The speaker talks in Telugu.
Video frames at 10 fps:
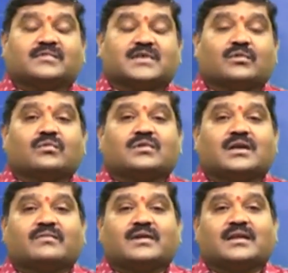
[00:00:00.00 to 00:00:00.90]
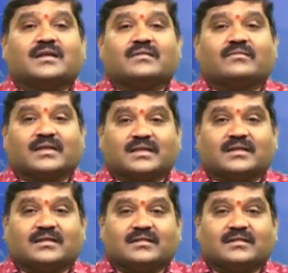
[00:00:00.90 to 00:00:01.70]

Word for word: చదువుకున్నటువంటి వ్యక్తి